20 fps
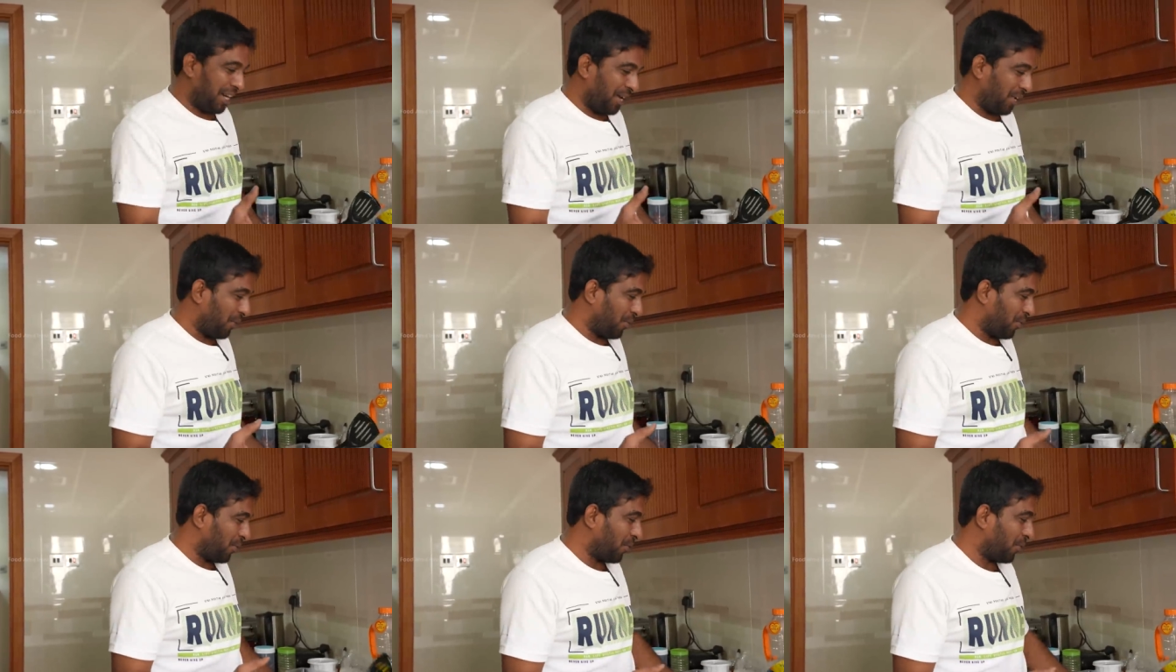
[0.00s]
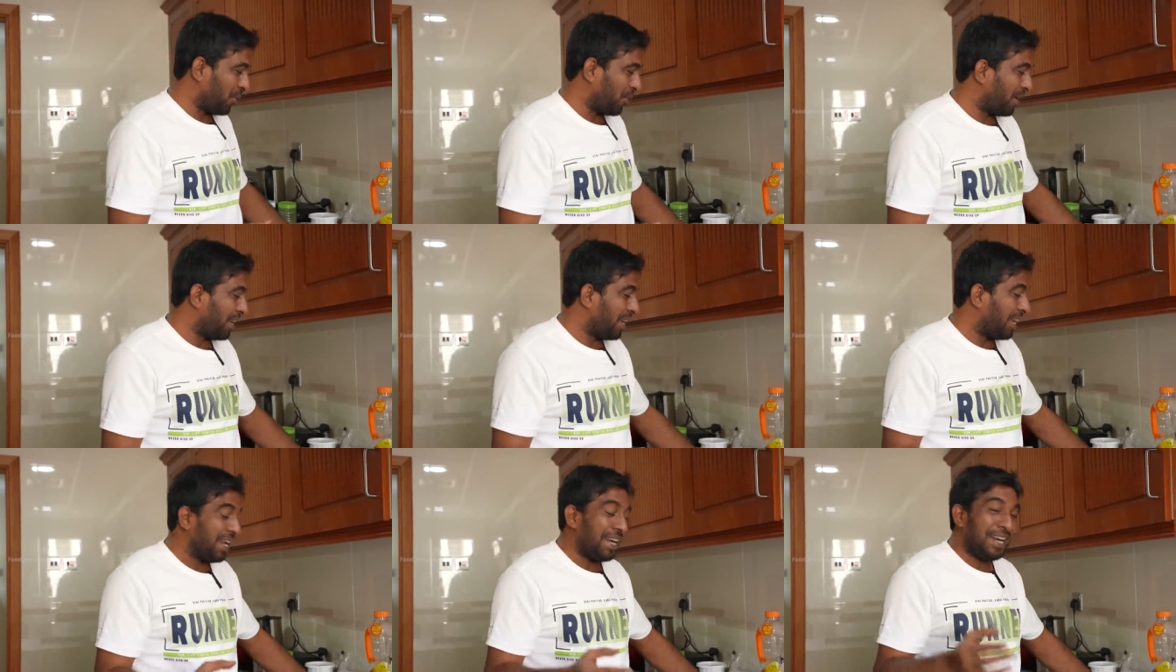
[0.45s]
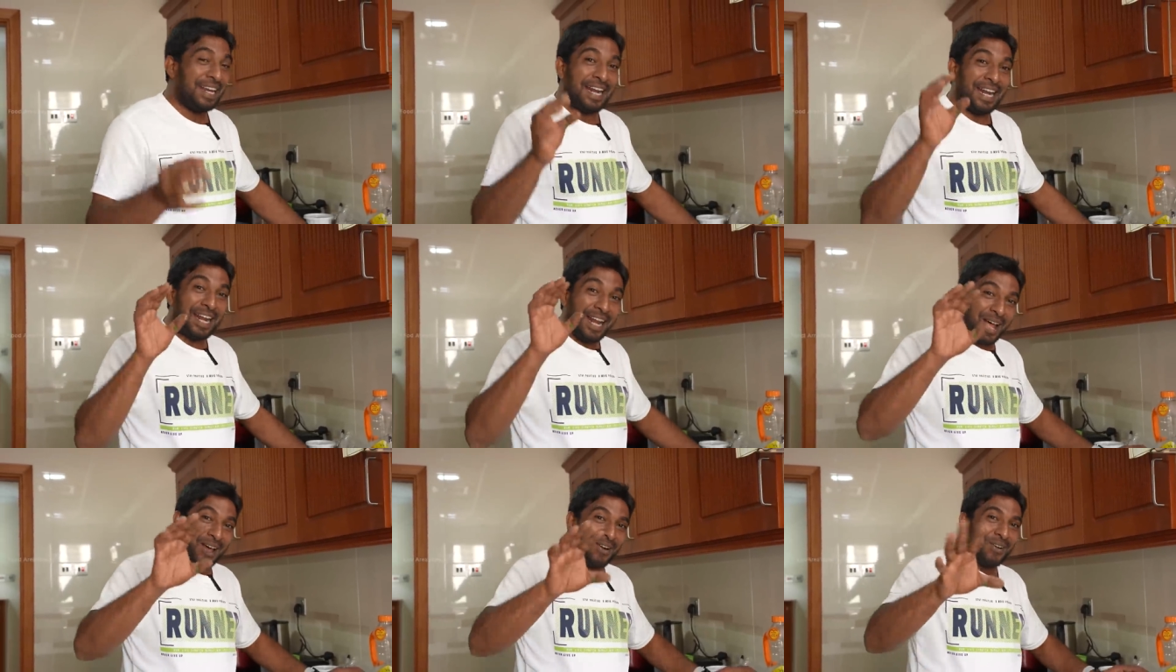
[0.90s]
இறங்கிடும்
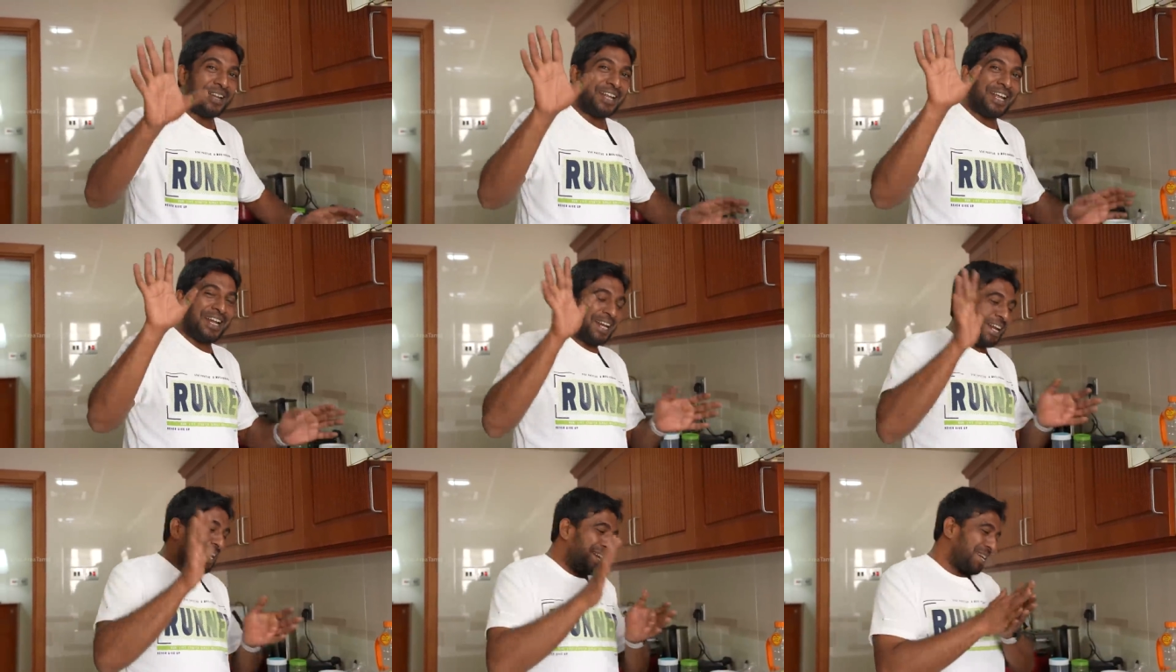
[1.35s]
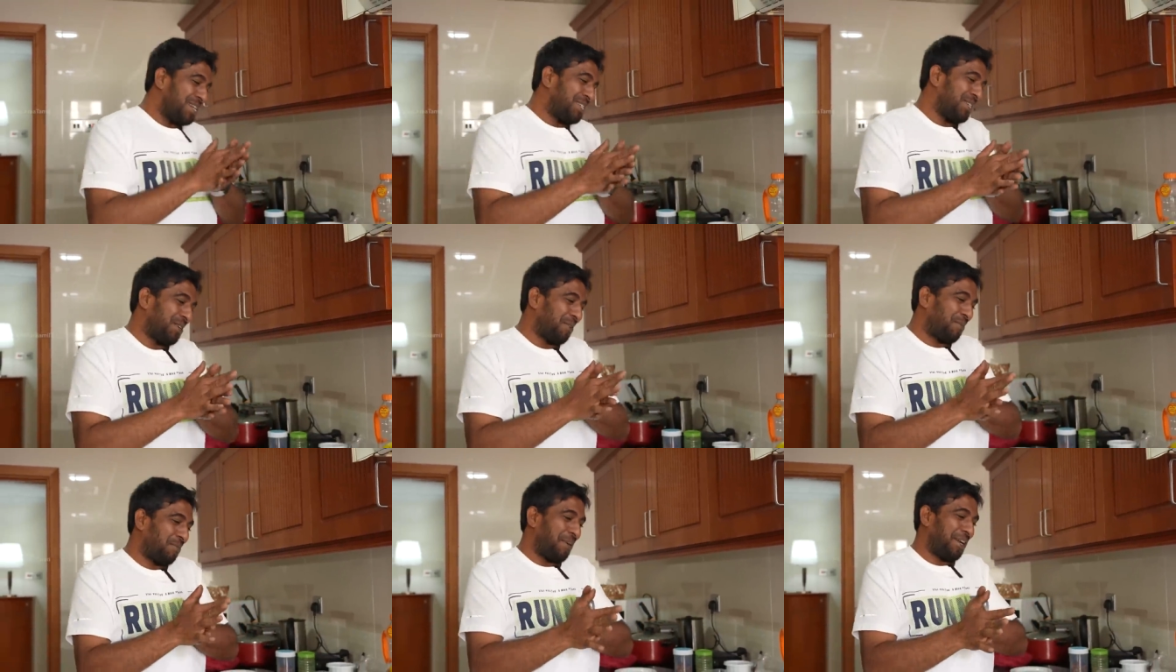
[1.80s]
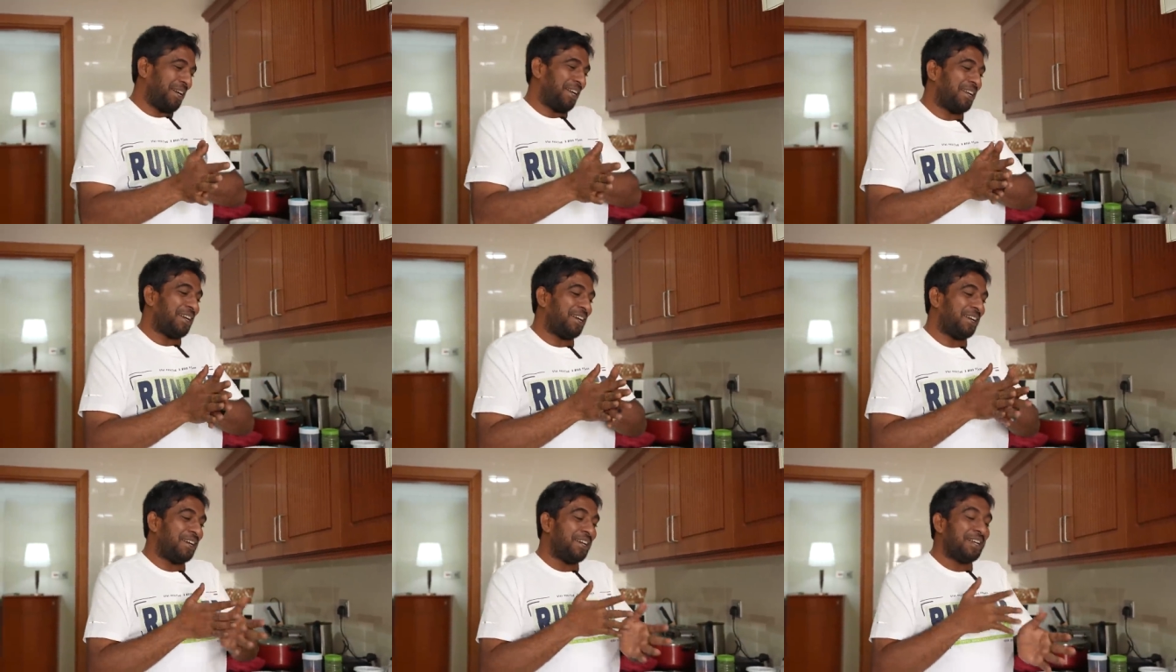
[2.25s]
எல்லோரும் நீங்கள் என்ன
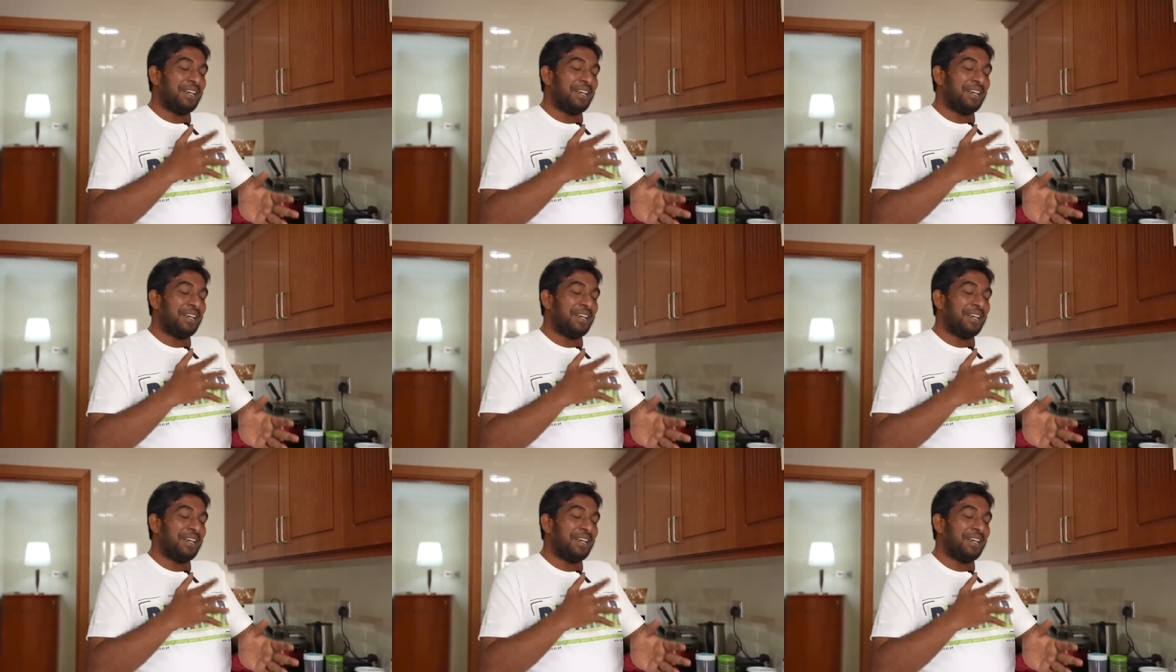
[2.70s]
நினச்சிட்ருப்பீங்கன்னா